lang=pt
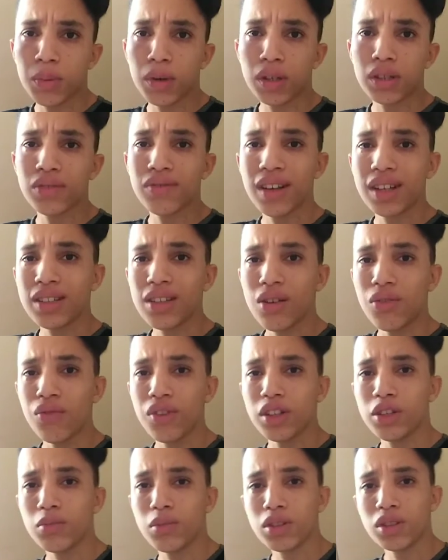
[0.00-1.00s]
eu posso fazer o
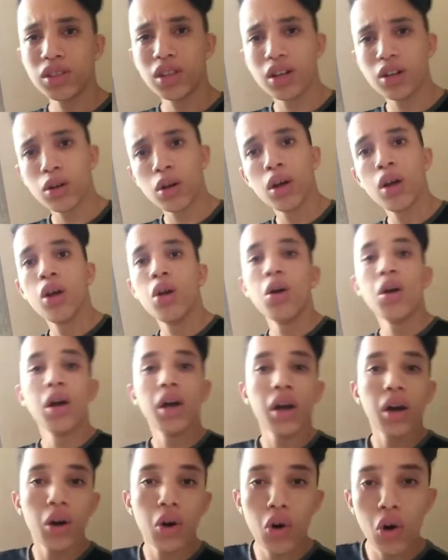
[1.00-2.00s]
vídeo mostrando
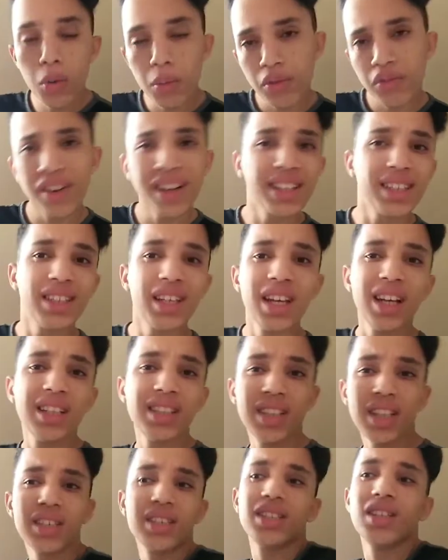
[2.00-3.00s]
como fazer
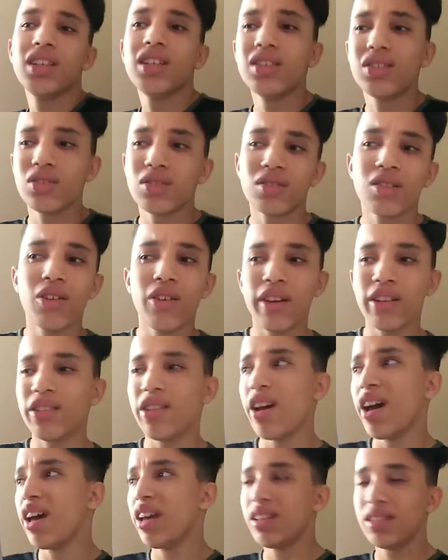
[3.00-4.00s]
exercícios com
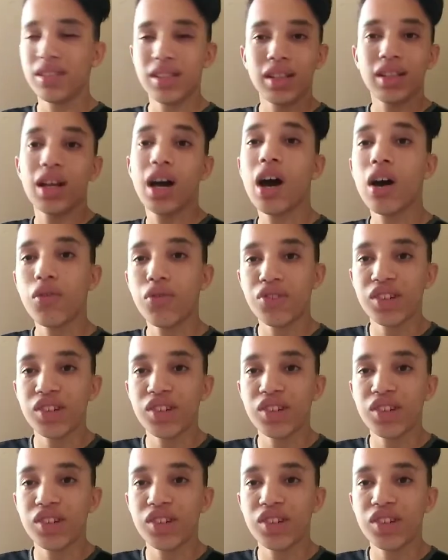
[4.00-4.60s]
halteres e tal,